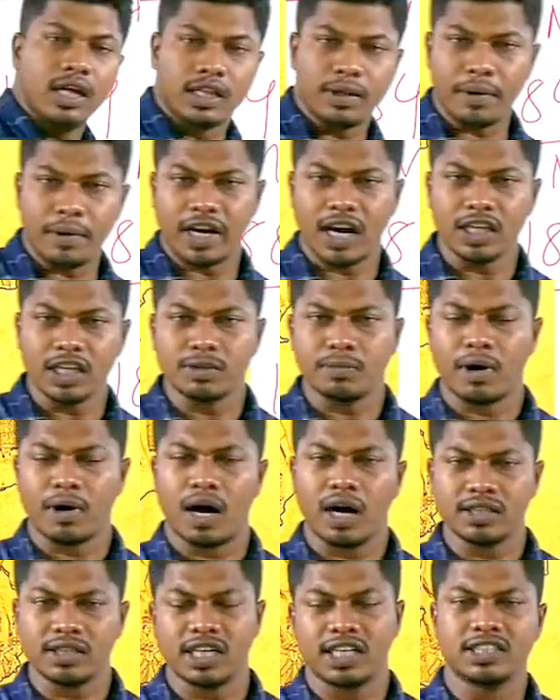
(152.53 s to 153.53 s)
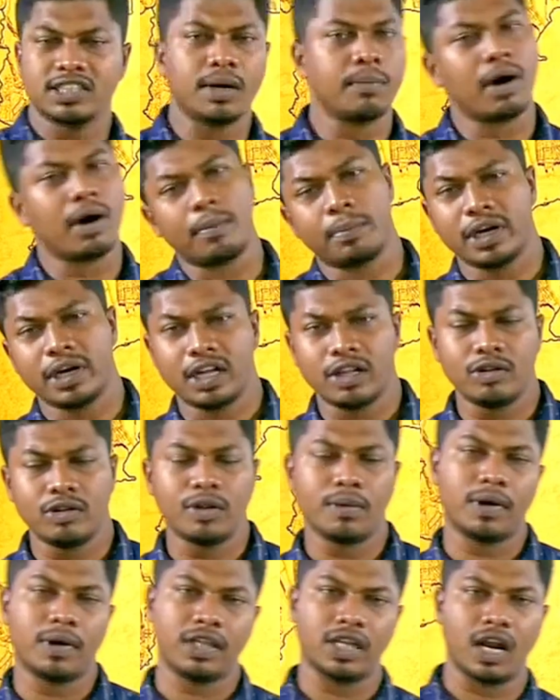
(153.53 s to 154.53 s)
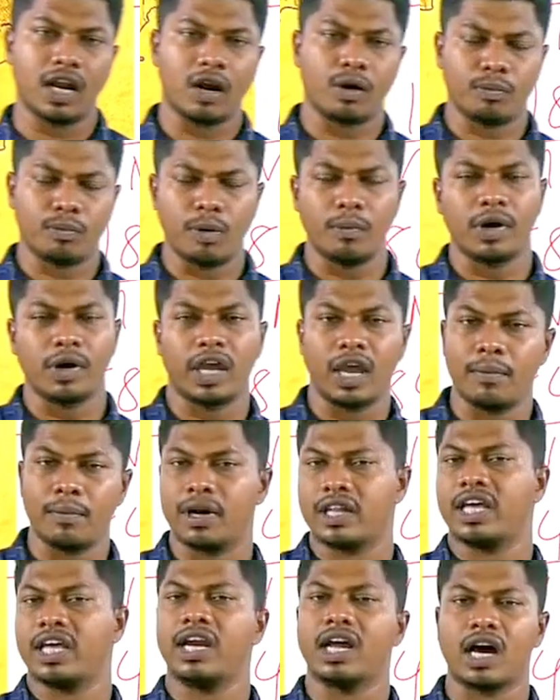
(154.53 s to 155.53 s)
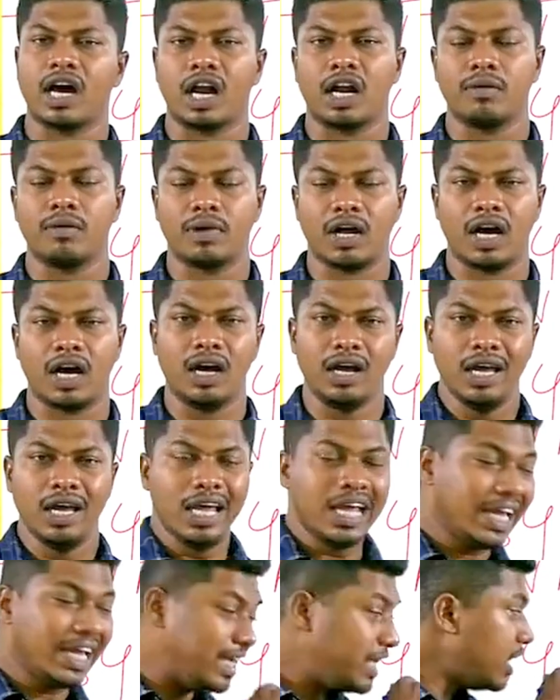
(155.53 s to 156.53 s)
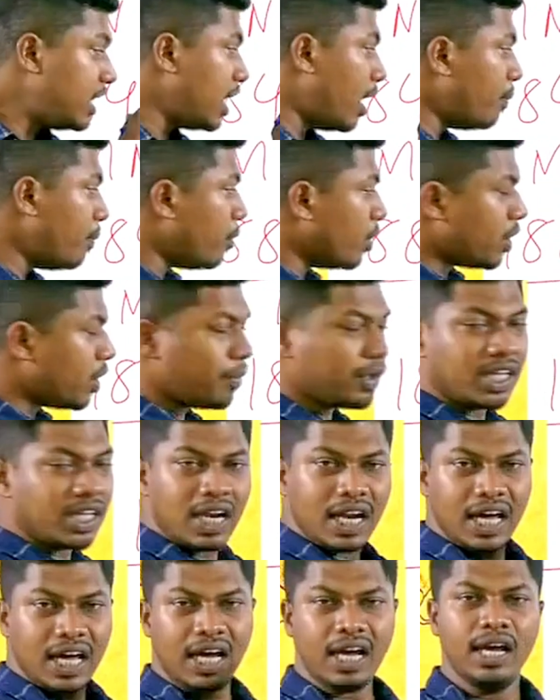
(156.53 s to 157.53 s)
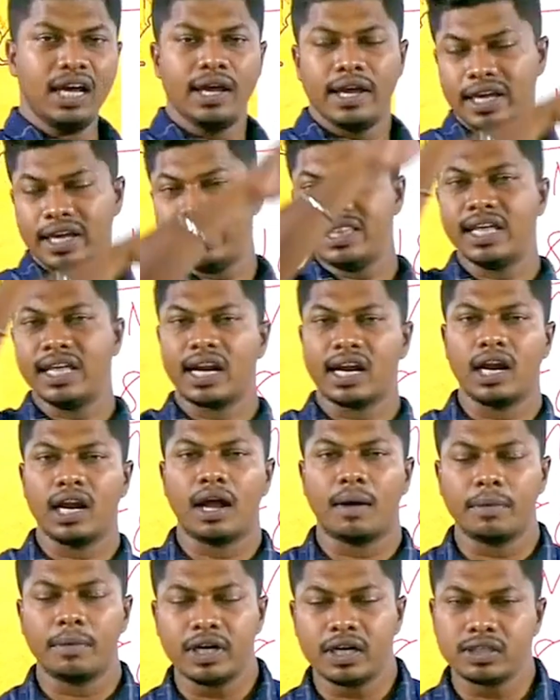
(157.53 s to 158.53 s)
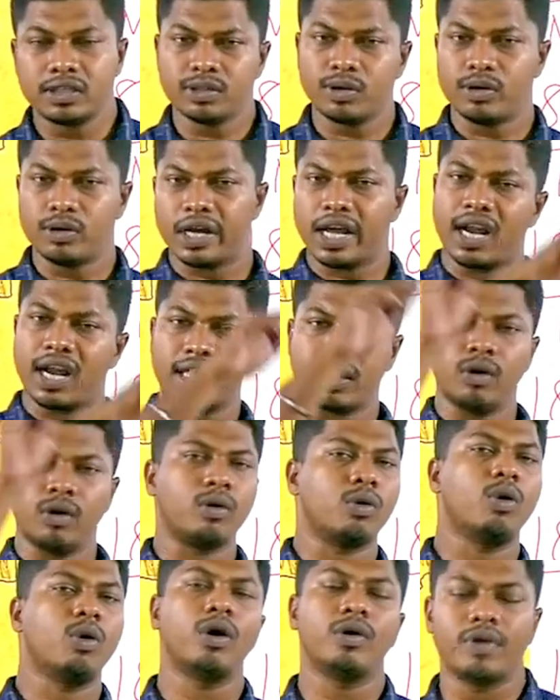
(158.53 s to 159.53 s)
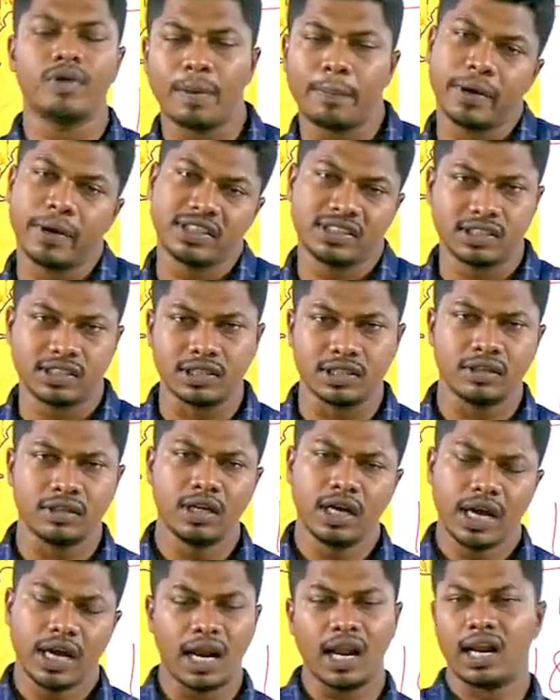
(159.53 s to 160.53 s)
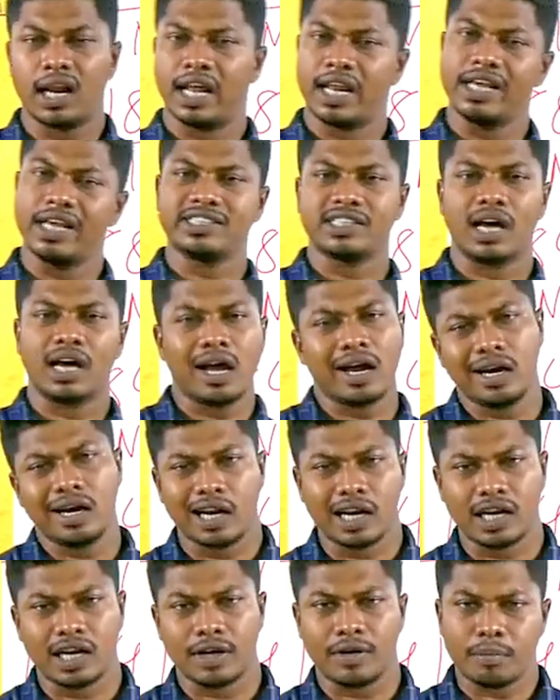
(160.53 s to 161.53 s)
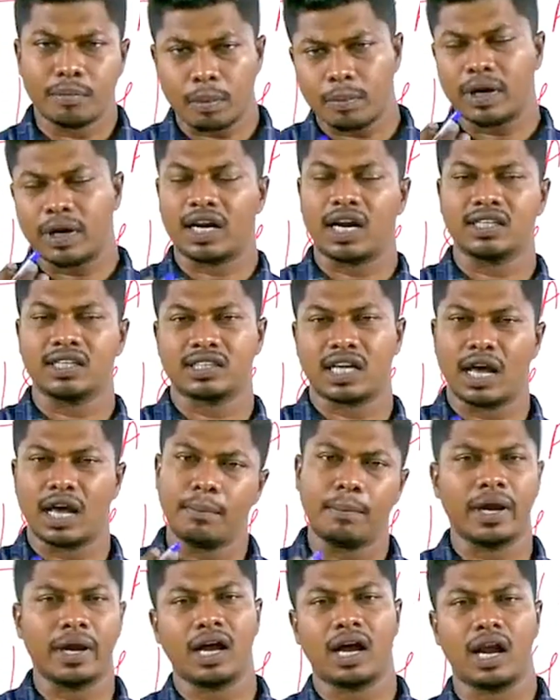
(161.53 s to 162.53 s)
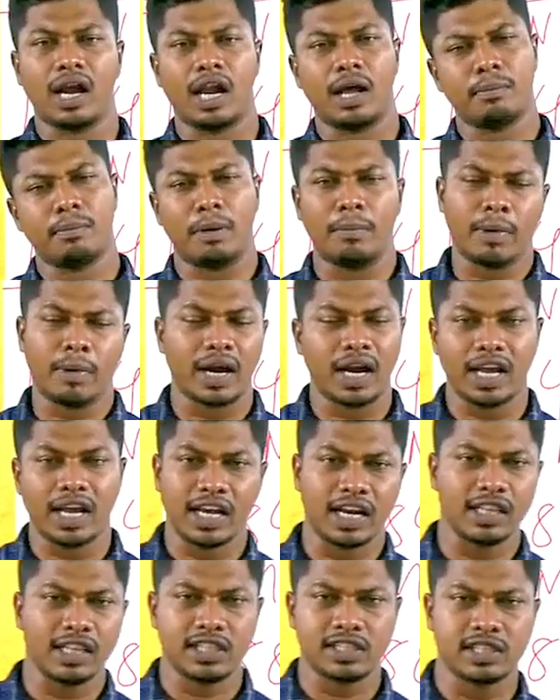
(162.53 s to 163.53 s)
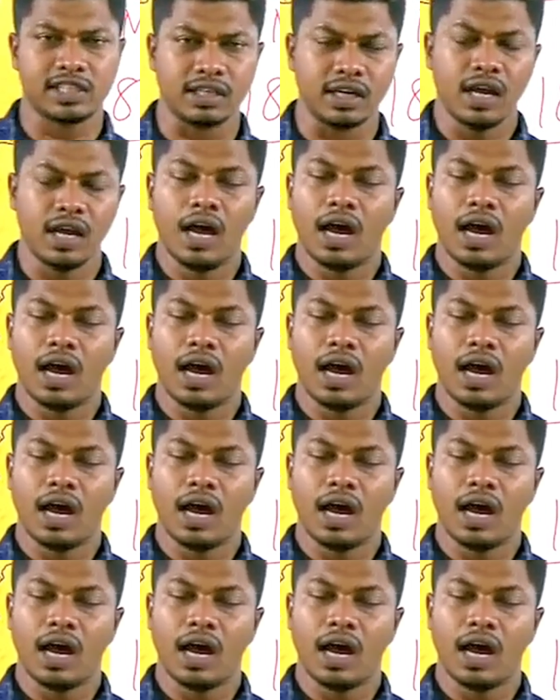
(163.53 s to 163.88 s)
இந்த மெட்ராஸ் மகாஜன சபா அப்படின்றது வந்து பார்த்தீங்கன்னா ரொம்ப முக்கியமானது என்ன காரணம்னா இதுதான் முத முதல்ல இந்தியர்கள் அப்படின்ட்டு சொல்லிட்டு எல்லாத்தையும் ஒரு கோர்வையாக பேசிச்சு ஏன்னா நிறைய சங்கங்கள் இருக்குது இப்போ மெட்ராஸில் பெங்காலில் பம்பாயெல்லாம் இருந்துச்சு